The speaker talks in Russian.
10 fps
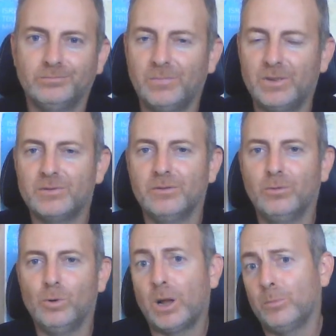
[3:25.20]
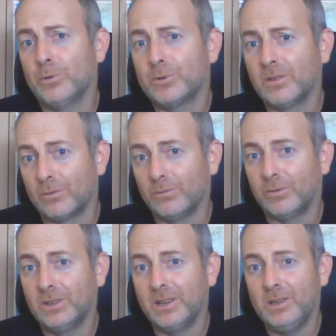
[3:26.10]
без всего. Кормежка в
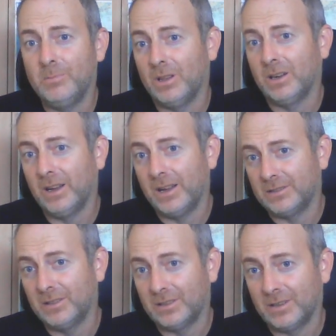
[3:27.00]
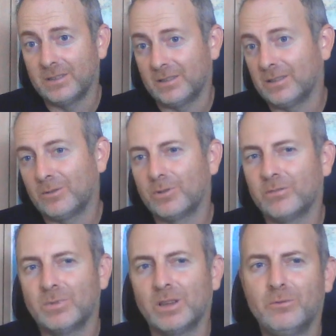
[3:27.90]
РУВД не полагается, исходя из закона
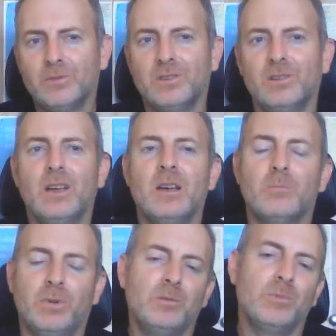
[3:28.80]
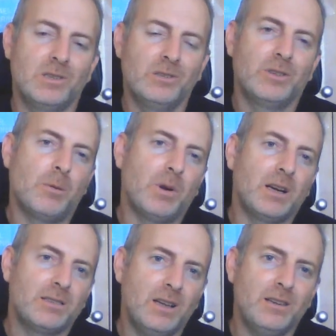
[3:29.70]
законов Беларуси, Поэтому, если вы там
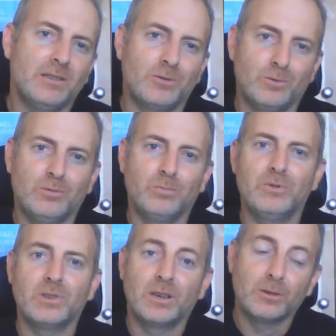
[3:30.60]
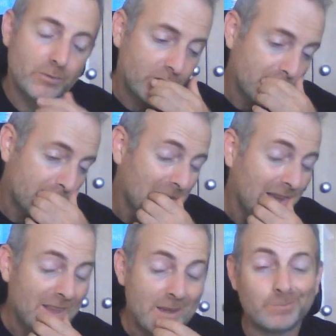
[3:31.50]
оказались, то будьте готовы к
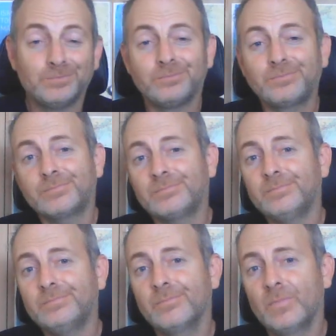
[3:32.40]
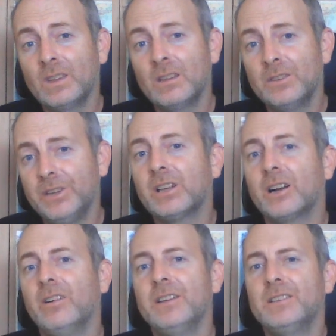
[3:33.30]
испытаниям. Ни
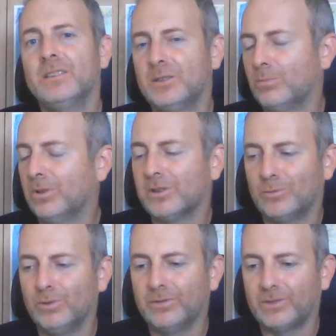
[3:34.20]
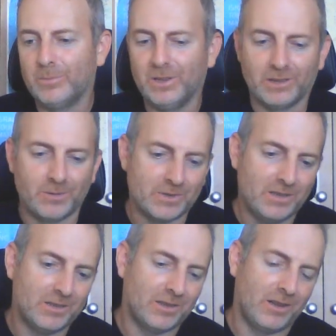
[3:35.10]
кровати, ни тем более стульев там нет. Там,
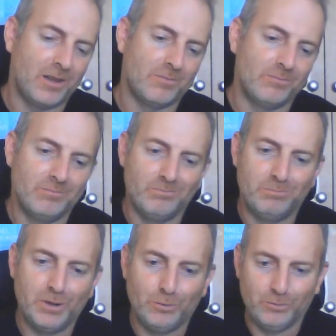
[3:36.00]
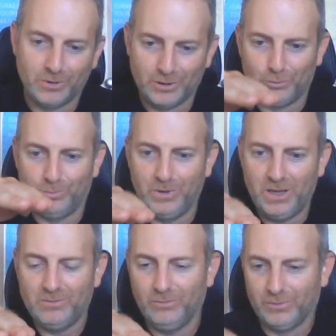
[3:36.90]
знаете, такая бетонная
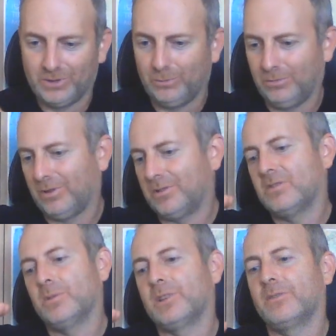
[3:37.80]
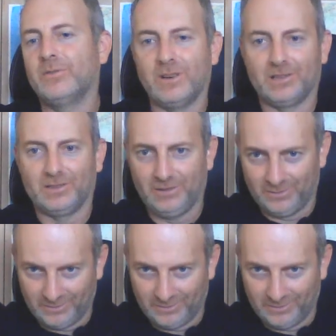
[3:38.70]
ступень, ну, высотой, наверное, сантиметров 20.